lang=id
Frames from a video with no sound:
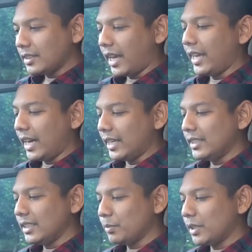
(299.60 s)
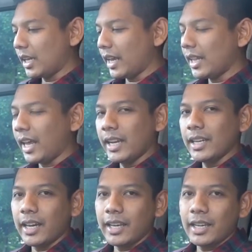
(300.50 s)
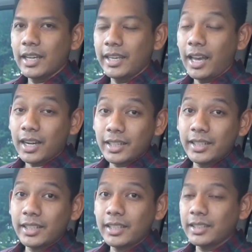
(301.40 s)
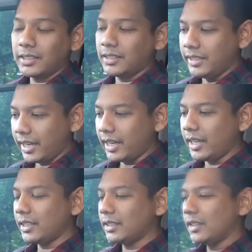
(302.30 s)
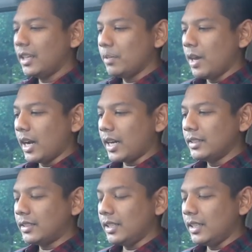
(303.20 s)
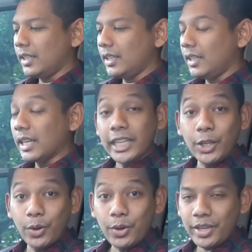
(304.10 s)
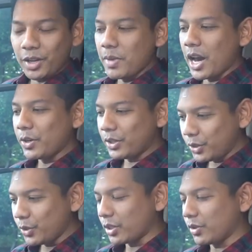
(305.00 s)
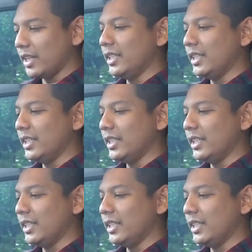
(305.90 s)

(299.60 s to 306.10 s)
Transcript: Sayang aja, sementara yang lainnya kayak Yaris, Jazz, bahkan si Rio yang baru itu juga sudah